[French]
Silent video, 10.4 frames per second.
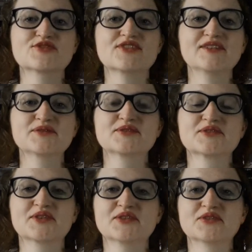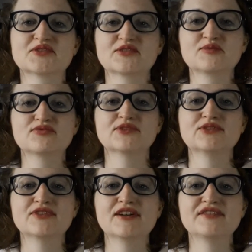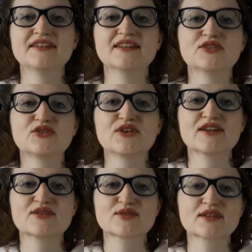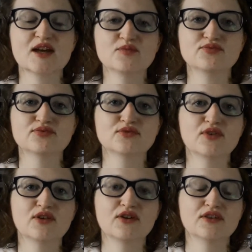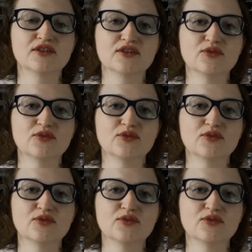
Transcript: Bonjour à tous, on se retrouve aujourd'hui pour une nouvelle vidéo et ce sera pour euh,